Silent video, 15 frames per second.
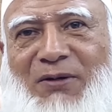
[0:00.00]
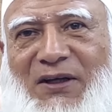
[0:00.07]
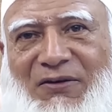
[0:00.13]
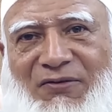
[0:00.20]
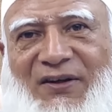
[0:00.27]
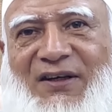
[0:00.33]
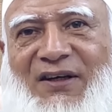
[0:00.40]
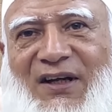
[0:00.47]

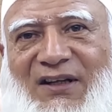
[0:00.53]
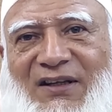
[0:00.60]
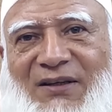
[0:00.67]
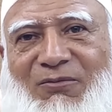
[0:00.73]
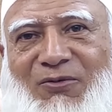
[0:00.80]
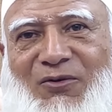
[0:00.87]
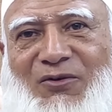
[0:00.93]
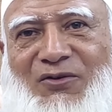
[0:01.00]
বেনিফিট না
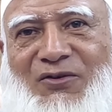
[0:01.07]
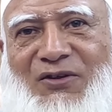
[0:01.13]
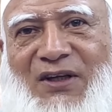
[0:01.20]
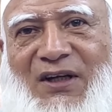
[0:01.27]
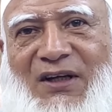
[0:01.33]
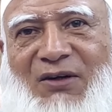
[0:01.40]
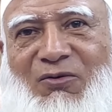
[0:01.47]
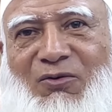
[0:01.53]
দিয়ে বরঞ্চ
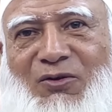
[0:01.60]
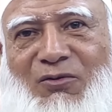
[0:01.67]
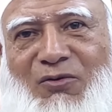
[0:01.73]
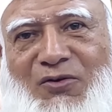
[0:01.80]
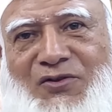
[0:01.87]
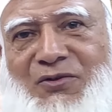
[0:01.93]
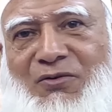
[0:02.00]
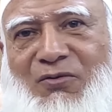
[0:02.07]
তাকে
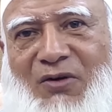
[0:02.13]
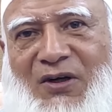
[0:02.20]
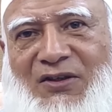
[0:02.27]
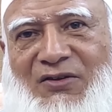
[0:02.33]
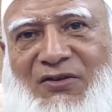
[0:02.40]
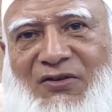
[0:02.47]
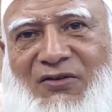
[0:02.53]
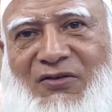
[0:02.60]
ক্ষতিগ্রস্ত করার
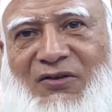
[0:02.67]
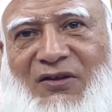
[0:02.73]
জন্য